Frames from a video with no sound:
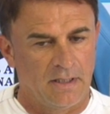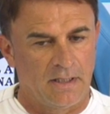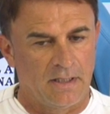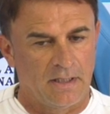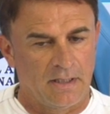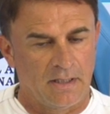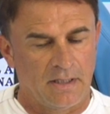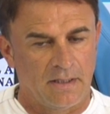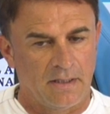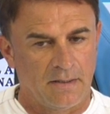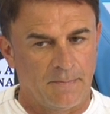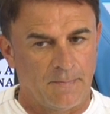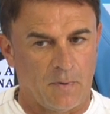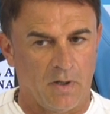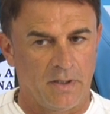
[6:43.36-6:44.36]

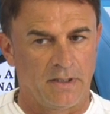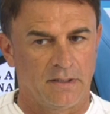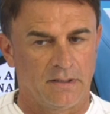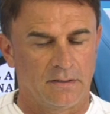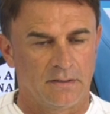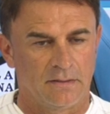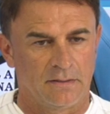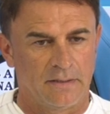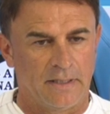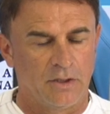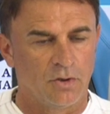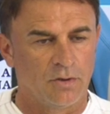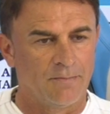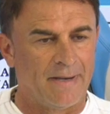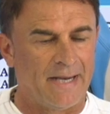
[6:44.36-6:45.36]
Eh, poi eh, è
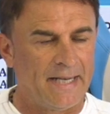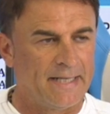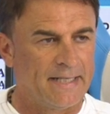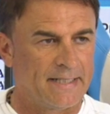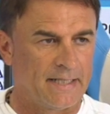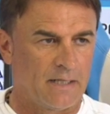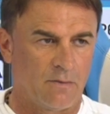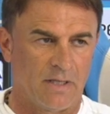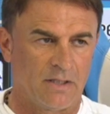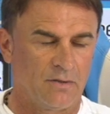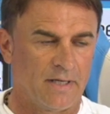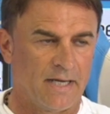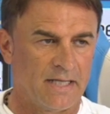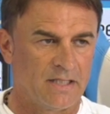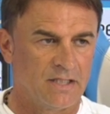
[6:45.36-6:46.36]
normale che
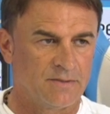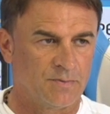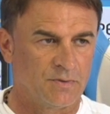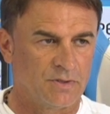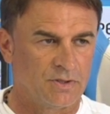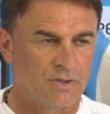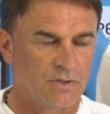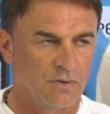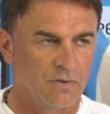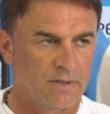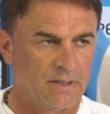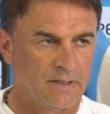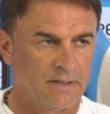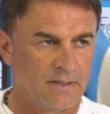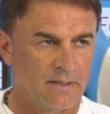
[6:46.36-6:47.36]
quando hai a
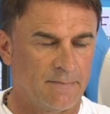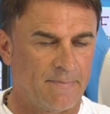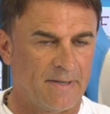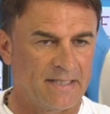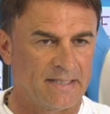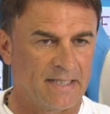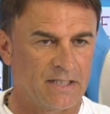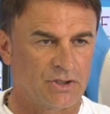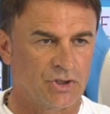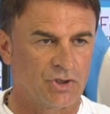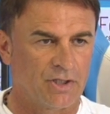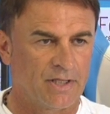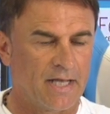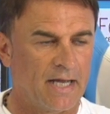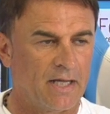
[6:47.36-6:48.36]
disposizione da parte della
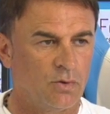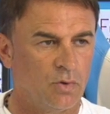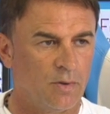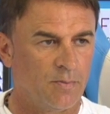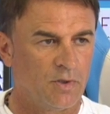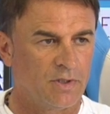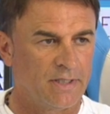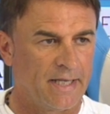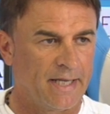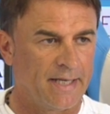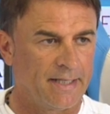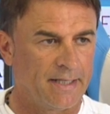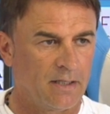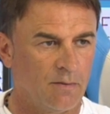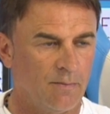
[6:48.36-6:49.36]
società due
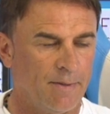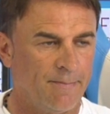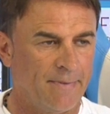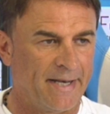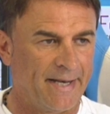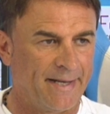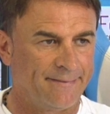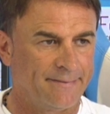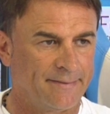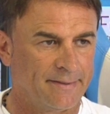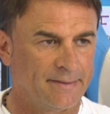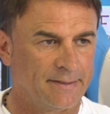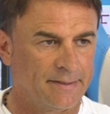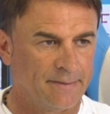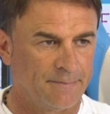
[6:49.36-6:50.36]
portieri come Meret
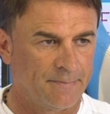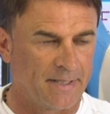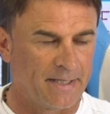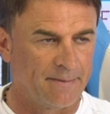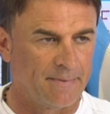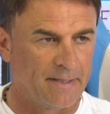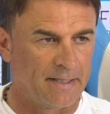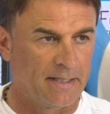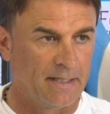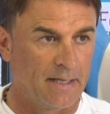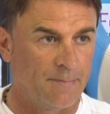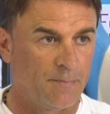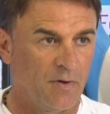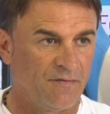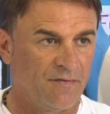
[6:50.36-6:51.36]
prima
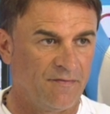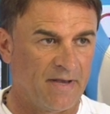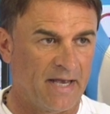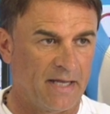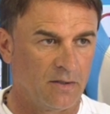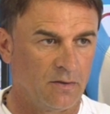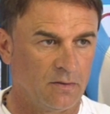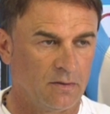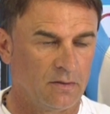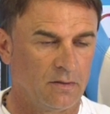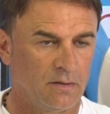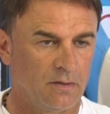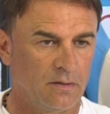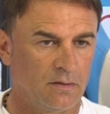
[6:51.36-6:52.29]
e poi Viviano,